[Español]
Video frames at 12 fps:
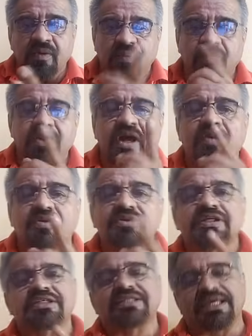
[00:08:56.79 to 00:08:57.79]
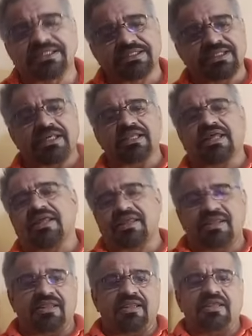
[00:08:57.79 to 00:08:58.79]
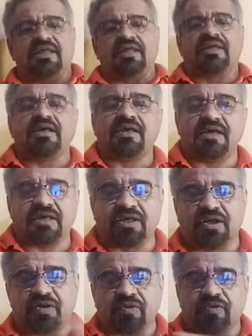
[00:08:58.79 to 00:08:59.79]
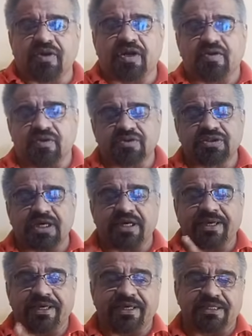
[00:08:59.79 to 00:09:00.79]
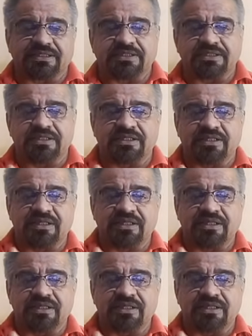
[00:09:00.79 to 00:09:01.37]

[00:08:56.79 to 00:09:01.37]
una cosa es ansiedad y otra cosa es